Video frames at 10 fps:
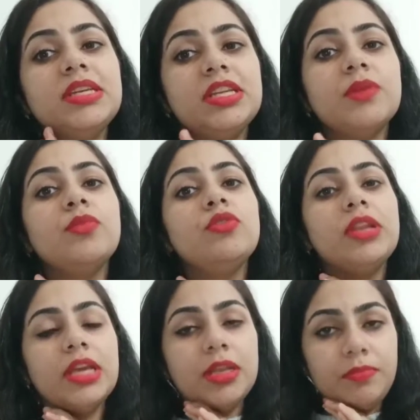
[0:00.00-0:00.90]
सीटीएम
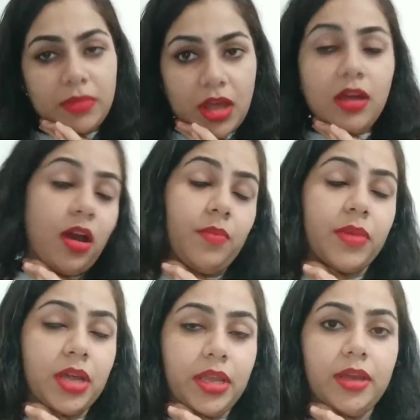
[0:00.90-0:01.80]
रूटीन का काम
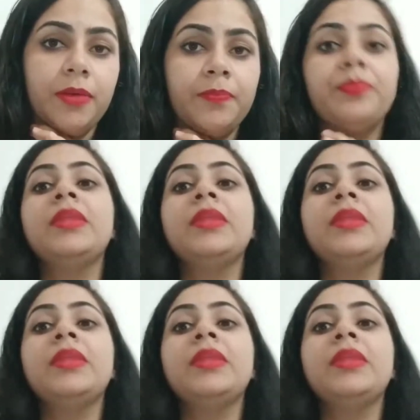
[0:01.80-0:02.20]
करेगा